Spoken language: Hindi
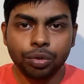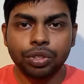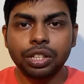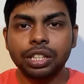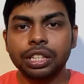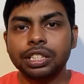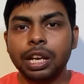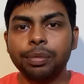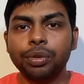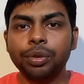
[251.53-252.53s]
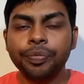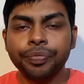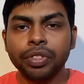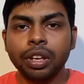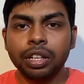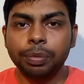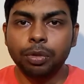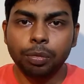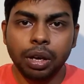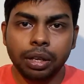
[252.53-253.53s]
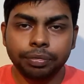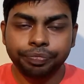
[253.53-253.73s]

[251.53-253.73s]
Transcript: उसी ट्रेड से आपको डिप्लोमा